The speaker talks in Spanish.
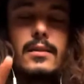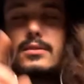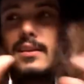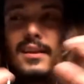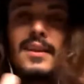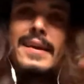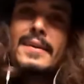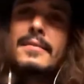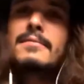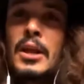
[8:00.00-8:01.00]
sé,
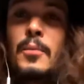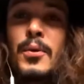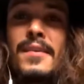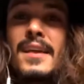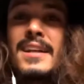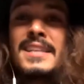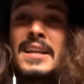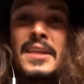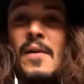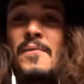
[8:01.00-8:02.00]
te lo podré decir a la
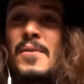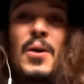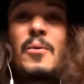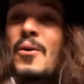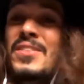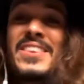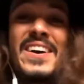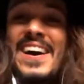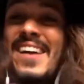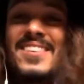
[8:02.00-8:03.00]
salida. Pero de
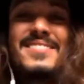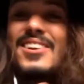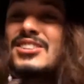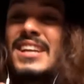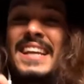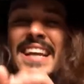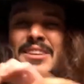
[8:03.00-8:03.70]
momento, ahora mismo no sé ni qué es